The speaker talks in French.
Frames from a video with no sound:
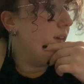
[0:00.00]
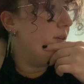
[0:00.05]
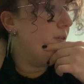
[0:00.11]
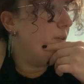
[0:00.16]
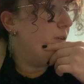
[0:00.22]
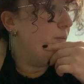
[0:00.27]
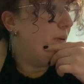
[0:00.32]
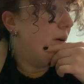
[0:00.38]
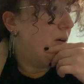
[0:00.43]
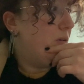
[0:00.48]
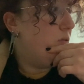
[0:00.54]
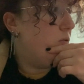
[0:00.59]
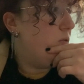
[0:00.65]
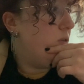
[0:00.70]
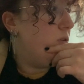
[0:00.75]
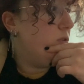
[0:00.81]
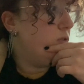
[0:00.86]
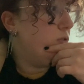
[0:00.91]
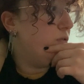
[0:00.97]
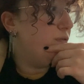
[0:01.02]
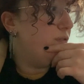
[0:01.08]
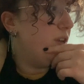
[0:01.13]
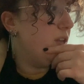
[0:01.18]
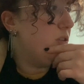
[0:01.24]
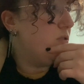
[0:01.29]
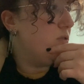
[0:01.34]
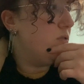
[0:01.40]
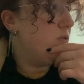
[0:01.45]
Et euh, bah, quand on rentre, en
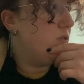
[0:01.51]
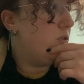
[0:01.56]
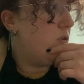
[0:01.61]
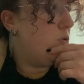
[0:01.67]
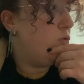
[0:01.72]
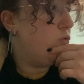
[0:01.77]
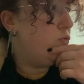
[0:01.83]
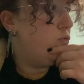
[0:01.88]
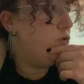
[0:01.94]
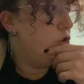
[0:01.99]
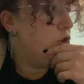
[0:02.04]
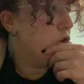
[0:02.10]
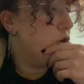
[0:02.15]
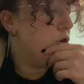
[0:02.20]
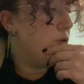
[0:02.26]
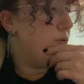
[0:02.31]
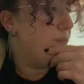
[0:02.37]
fait, euh, quand on touche